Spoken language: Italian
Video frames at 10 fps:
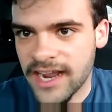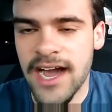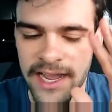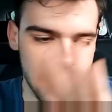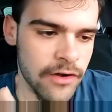
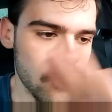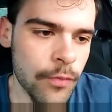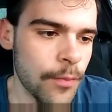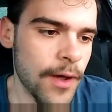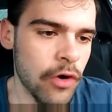regà, che non ho
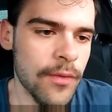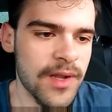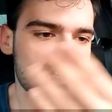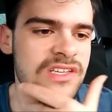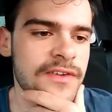più parole
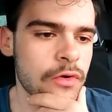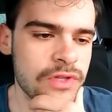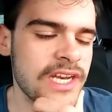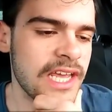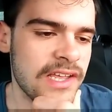per descrivere
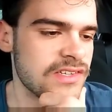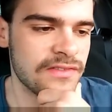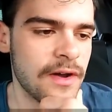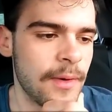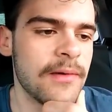l'Udinese,
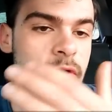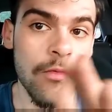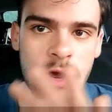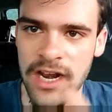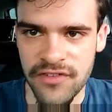vabbè,
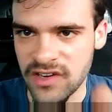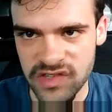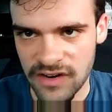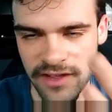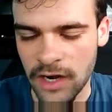comunque alla fine si
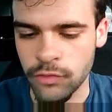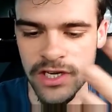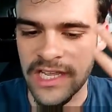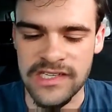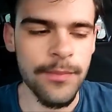salverà
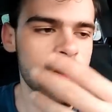l'Udinese,